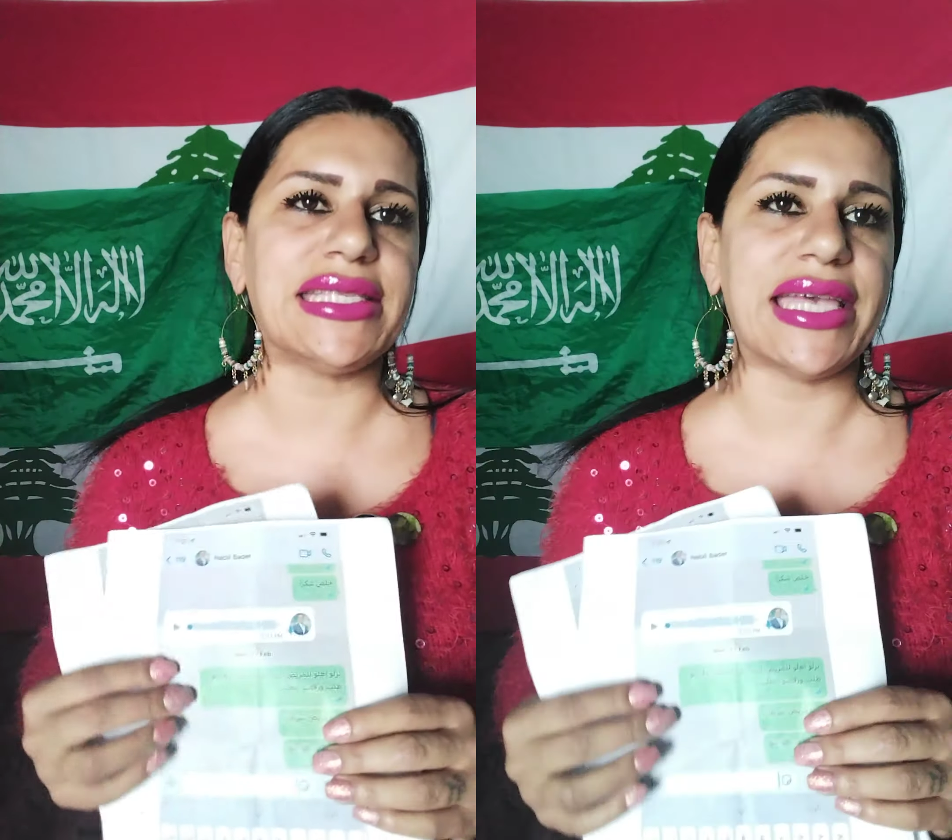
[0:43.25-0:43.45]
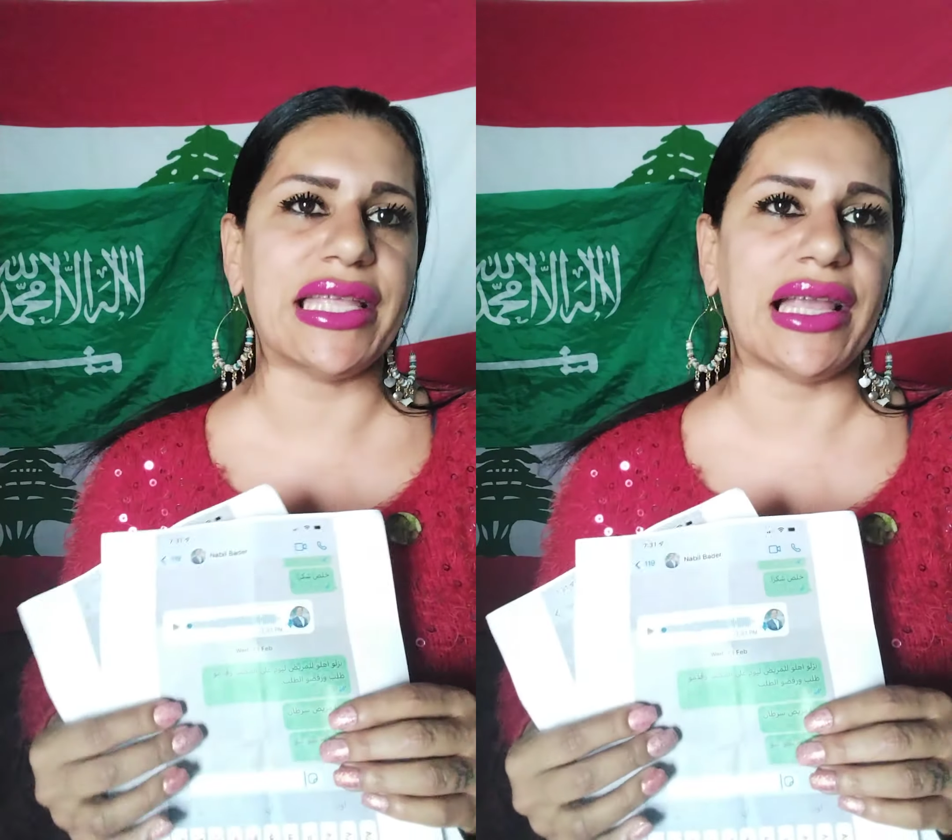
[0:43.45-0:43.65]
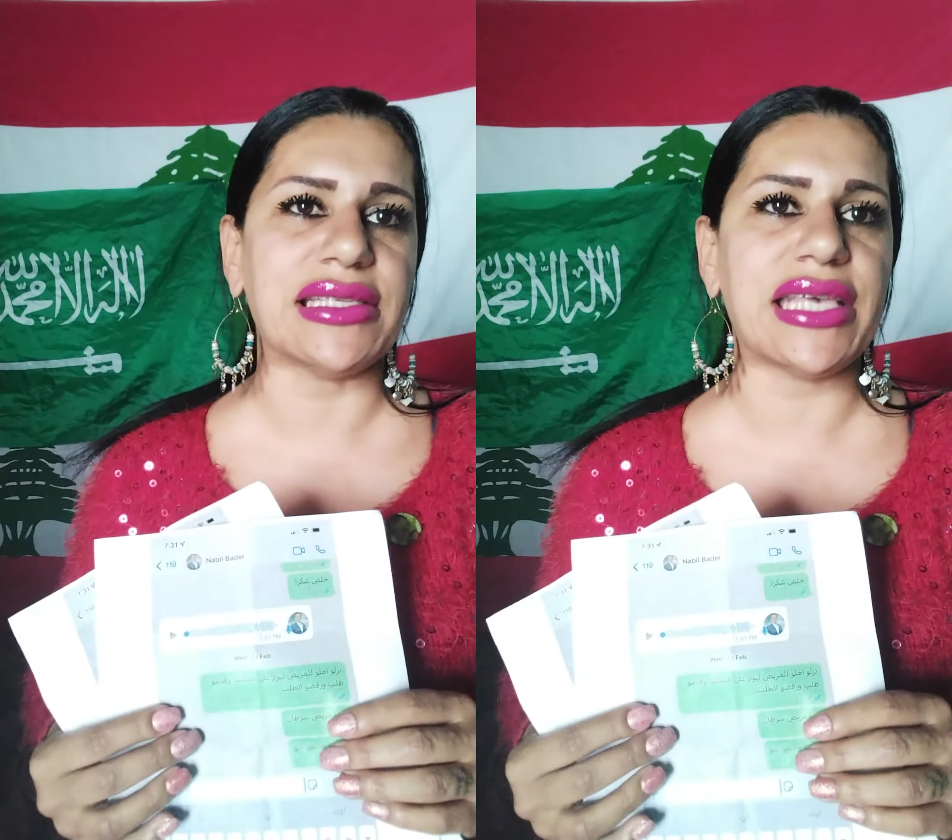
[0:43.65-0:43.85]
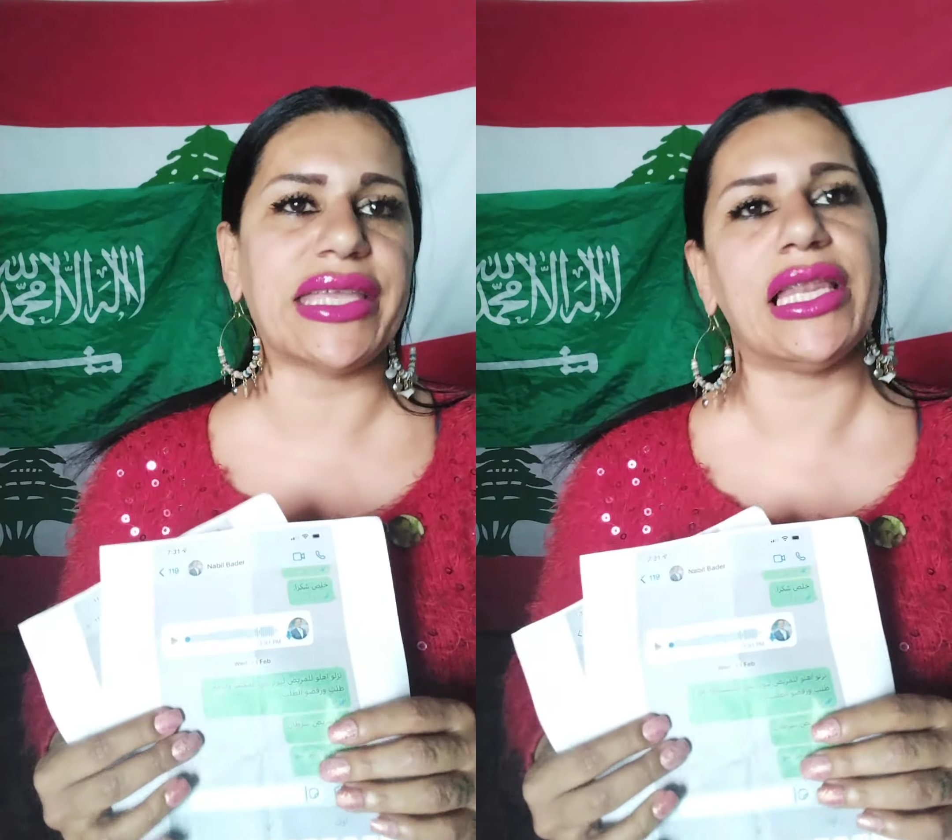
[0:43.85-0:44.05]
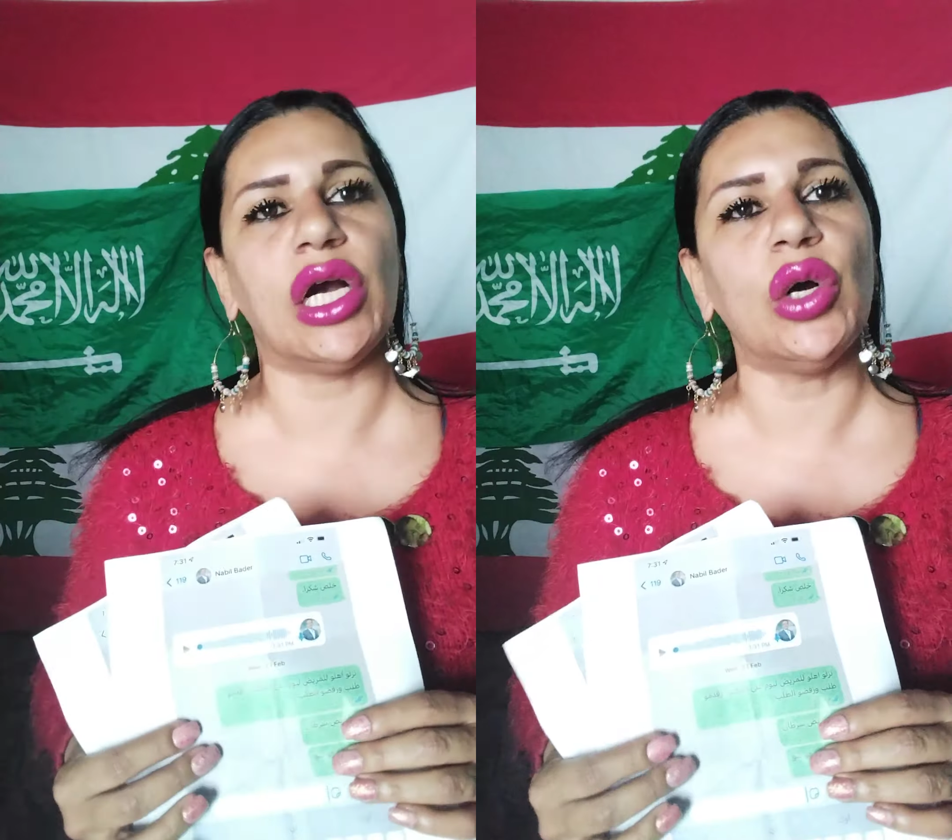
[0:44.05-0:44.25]
نادي الانصار
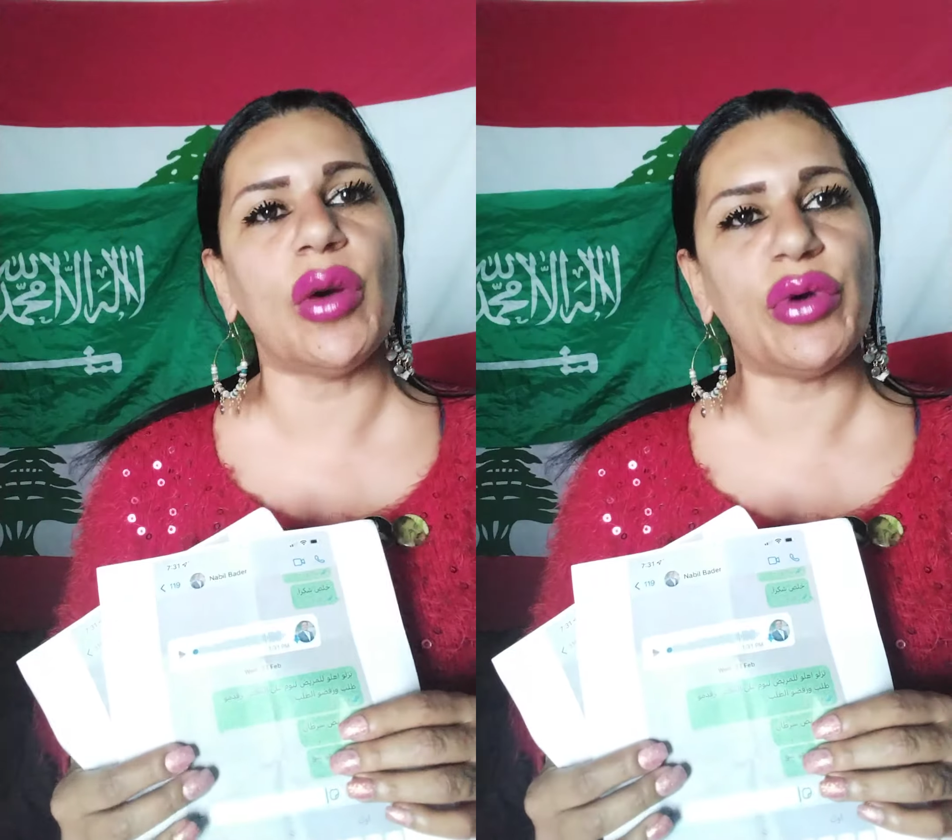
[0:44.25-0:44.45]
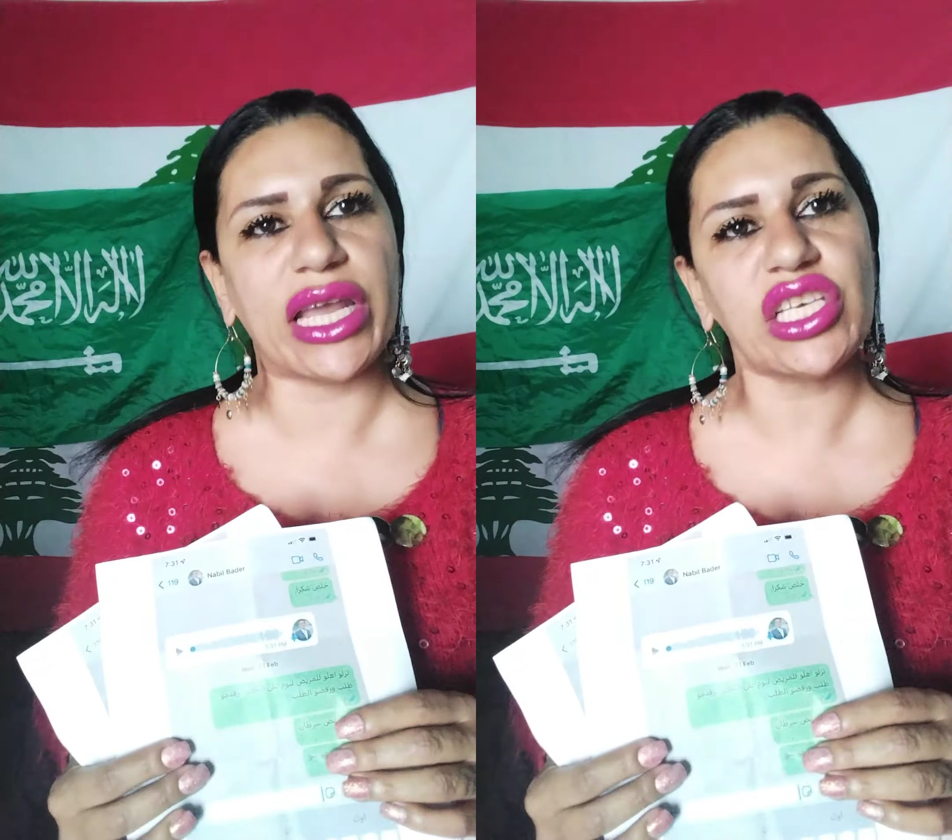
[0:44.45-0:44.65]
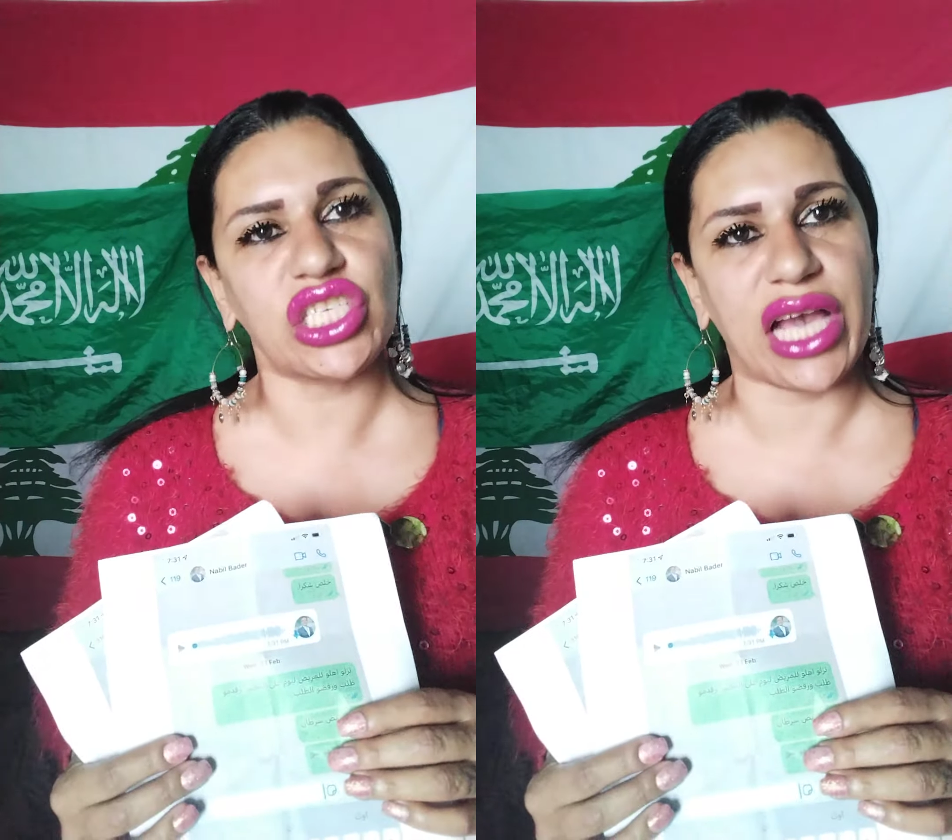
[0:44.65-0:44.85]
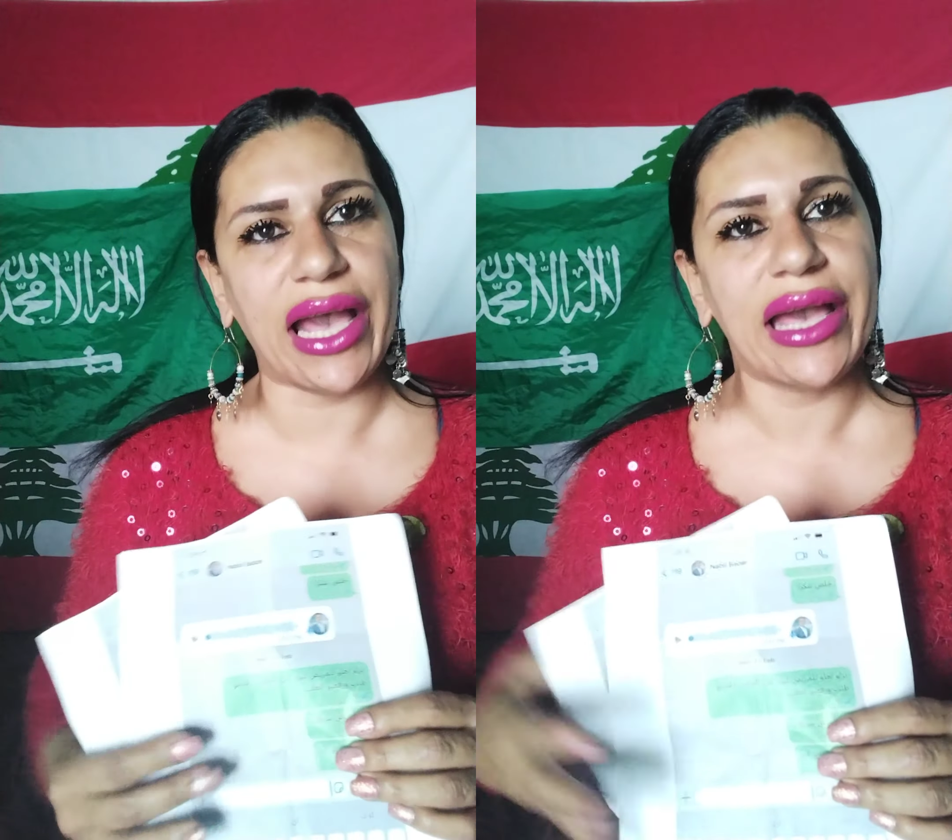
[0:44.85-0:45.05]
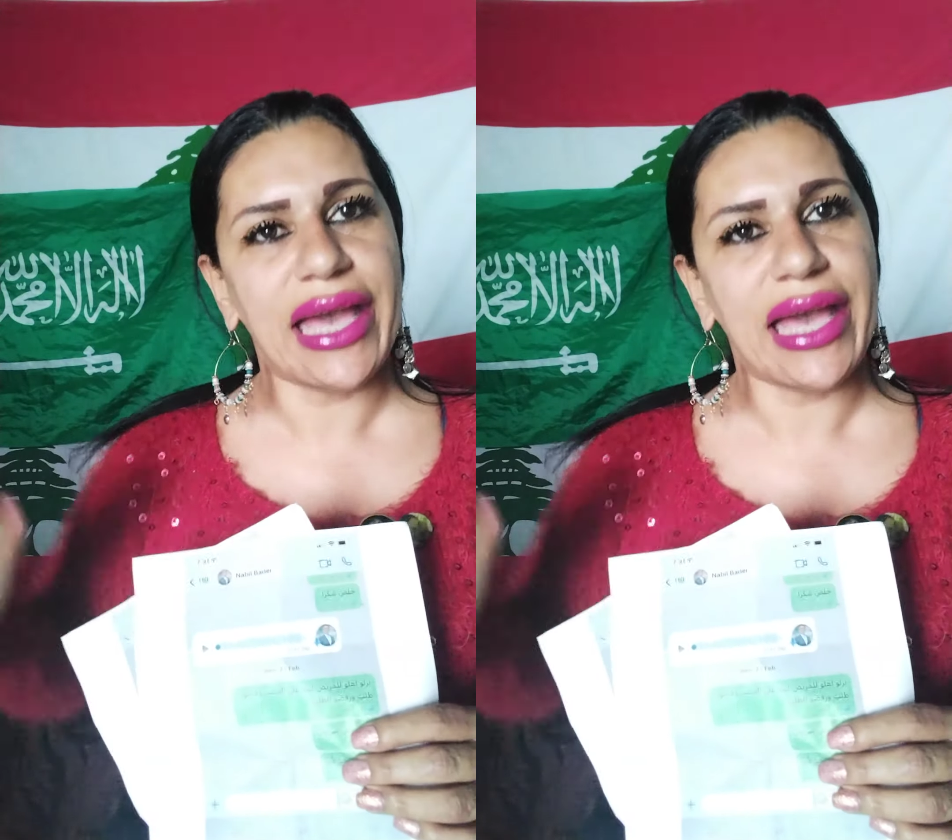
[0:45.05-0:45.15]
يلي هو مرشح